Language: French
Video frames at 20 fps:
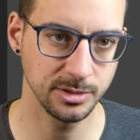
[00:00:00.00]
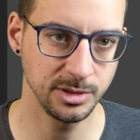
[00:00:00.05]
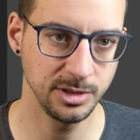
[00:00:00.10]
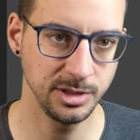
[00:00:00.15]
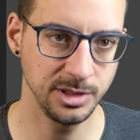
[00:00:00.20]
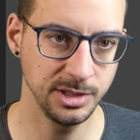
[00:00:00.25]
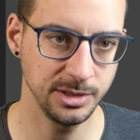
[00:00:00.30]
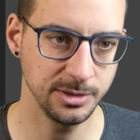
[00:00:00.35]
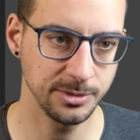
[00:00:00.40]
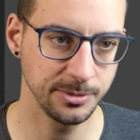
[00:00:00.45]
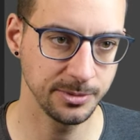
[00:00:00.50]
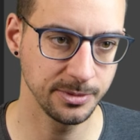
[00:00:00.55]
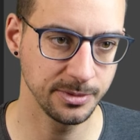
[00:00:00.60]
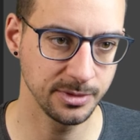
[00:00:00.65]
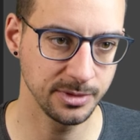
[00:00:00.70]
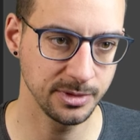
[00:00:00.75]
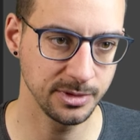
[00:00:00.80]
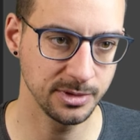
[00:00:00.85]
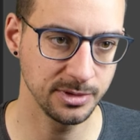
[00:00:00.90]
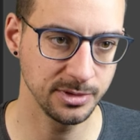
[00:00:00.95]
les
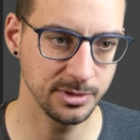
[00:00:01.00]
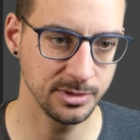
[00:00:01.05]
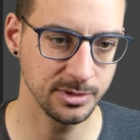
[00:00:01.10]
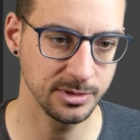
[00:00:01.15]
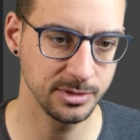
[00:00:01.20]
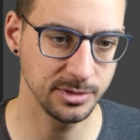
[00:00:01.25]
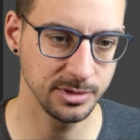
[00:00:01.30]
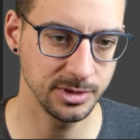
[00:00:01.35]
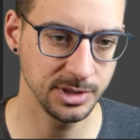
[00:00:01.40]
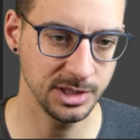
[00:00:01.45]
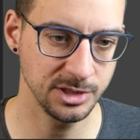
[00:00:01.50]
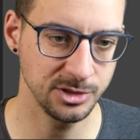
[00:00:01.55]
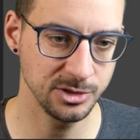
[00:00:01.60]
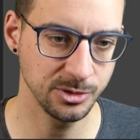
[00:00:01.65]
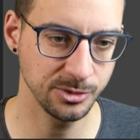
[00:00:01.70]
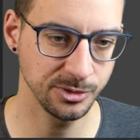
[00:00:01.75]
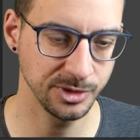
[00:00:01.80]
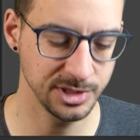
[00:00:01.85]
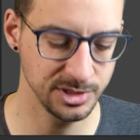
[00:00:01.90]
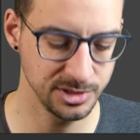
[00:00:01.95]
edge
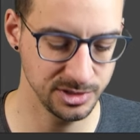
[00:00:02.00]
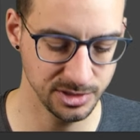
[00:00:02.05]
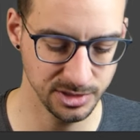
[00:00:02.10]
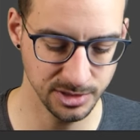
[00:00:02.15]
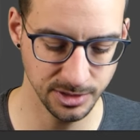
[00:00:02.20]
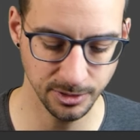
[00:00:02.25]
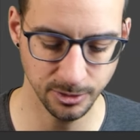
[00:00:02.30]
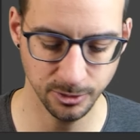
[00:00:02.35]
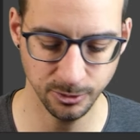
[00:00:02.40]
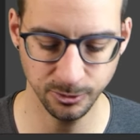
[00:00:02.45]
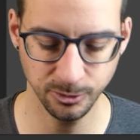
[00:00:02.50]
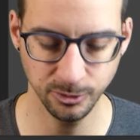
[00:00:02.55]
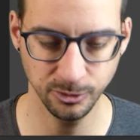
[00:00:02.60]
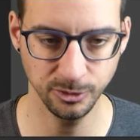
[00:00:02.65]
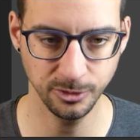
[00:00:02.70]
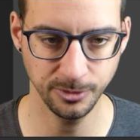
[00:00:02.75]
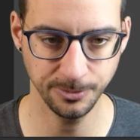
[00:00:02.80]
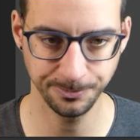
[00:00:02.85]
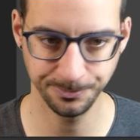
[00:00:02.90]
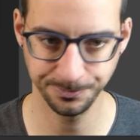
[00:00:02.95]
qu'on a ici en
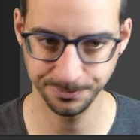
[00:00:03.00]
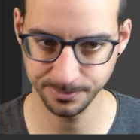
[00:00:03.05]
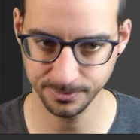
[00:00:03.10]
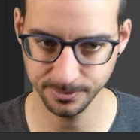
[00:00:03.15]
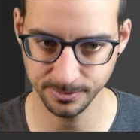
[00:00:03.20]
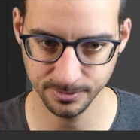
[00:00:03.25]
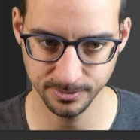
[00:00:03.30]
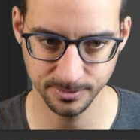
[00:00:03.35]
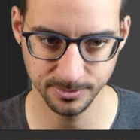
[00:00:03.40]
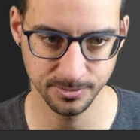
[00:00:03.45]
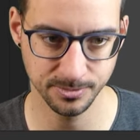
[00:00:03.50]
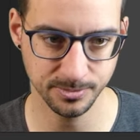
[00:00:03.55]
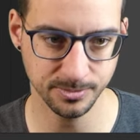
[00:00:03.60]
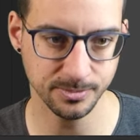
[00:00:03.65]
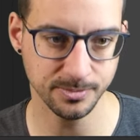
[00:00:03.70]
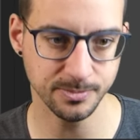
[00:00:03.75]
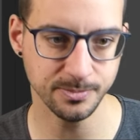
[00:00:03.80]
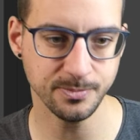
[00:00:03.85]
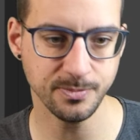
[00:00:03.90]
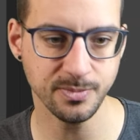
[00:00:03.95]
faisant
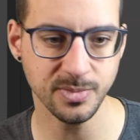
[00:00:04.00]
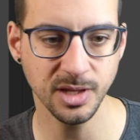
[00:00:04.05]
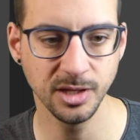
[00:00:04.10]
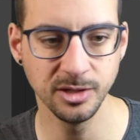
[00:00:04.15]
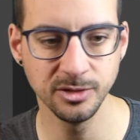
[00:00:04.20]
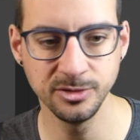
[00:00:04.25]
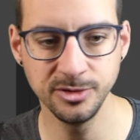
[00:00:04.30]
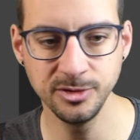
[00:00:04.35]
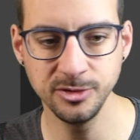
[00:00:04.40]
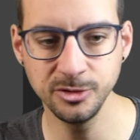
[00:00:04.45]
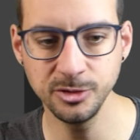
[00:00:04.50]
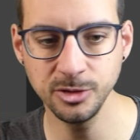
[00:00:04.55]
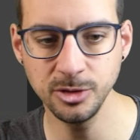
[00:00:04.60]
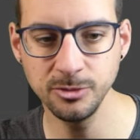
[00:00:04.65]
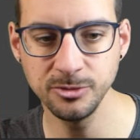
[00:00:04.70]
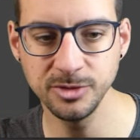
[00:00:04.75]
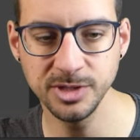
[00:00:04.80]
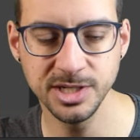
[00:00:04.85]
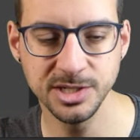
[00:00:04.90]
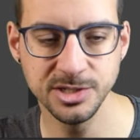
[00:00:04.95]
dissolve
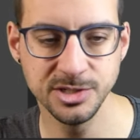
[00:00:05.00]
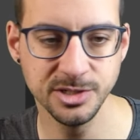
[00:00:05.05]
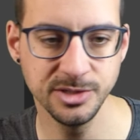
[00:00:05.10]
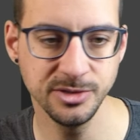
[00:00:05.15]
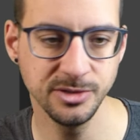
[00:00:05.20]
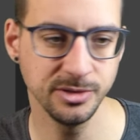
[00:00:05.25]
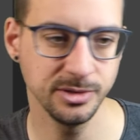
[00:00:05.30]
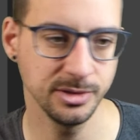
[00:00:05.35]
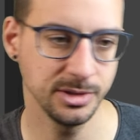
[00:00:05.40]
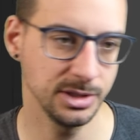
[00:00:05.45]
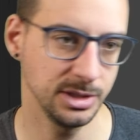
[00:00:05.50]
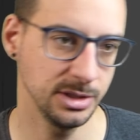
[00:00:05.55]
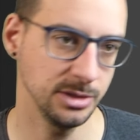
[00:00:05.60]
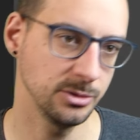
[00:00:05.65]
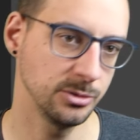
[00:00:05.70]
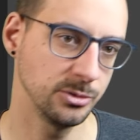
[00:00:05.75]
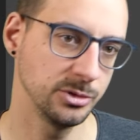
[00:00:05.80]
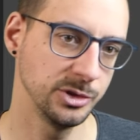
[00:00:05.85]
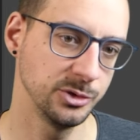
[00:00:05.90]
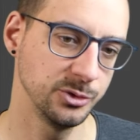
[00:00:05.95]
edges et
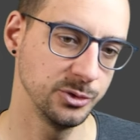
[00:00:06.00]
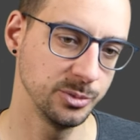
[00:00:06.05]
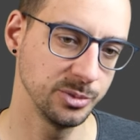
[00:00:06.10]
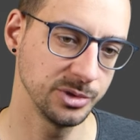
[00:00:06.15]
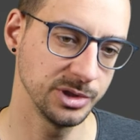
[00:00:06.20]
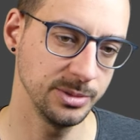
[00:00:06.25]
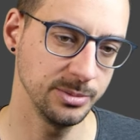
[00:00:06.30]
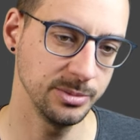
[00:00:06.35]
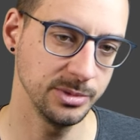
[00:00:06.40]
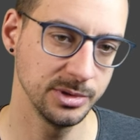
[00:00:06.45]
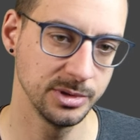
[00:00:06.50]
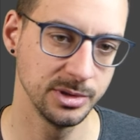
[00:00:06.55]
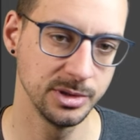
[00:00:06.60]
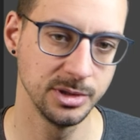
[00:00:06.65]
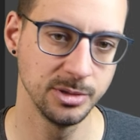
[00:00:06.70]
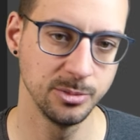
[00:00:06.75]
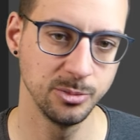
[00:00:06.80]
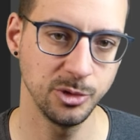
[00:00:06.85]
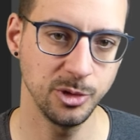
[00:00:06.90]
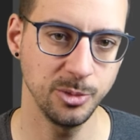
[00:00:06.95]
on les supprime
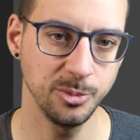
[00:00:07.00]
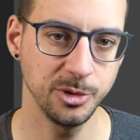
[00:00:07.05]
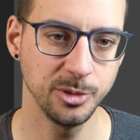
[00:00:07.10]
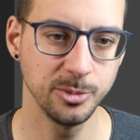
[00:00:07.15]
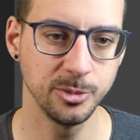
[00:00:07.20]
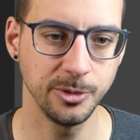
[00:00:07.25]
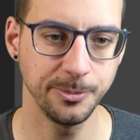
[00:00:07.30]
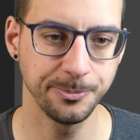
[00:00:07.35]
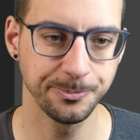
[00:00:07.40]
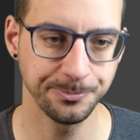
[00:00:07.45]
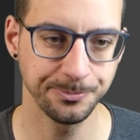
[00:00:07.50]
proprement.